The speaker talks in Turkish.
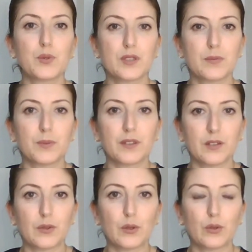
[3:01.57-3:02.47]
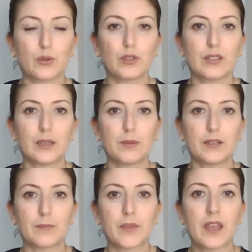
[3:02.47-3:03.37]
pozitif bir tarafa götürüyor
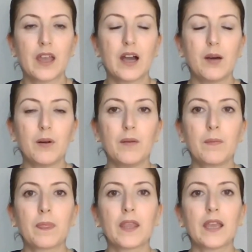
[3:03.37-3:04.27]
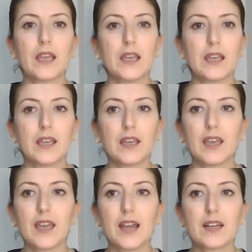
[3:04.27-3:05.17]
diyebilirim. Ama e,
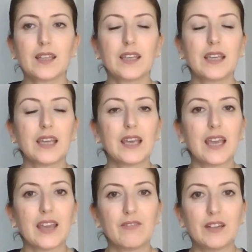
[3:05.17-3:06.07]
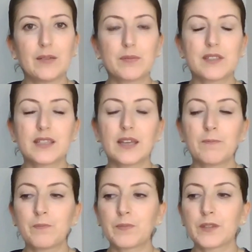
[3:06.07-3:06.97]
eğer ki
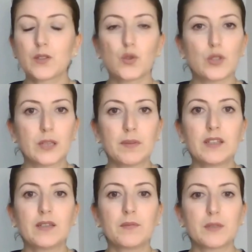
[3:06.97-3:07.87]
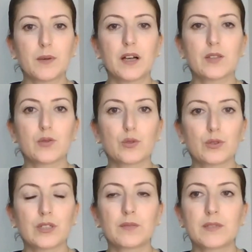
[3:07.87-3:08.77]
evliliğimizde çözemediğimiz bazı
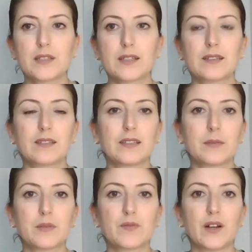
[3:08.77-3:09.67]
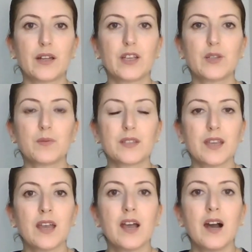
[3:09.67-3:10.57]
sorunlarımız, sıkıntılarımız var.
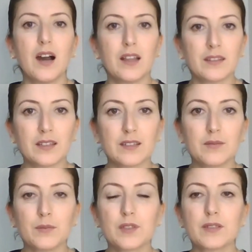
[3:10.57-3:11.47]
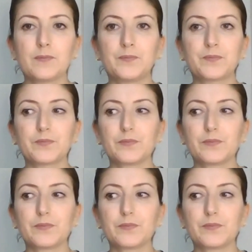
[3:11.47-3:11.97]
Eşimize anlattığımız